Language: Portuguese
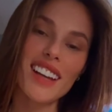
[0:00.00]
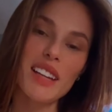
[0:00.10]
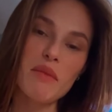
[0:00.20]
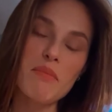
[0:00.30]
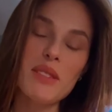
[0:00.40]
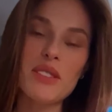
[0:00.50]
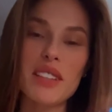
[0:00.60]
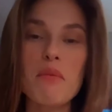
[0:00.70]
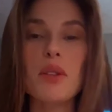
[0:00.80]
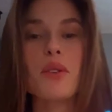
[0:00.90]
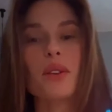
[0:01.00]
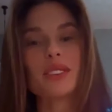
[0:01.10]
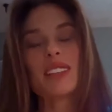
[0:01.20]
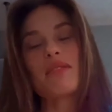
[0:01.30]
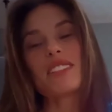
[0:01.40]
Ele me pediu namoro
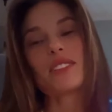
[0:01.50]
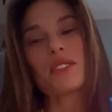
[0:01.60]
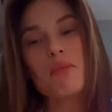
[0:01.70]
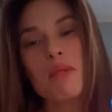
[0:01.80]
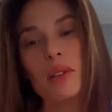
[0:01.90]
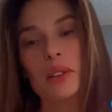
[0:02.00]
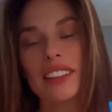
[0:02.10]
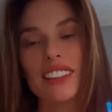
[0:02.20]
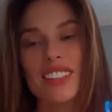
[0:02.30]
ontem, mas eu não tô pronta.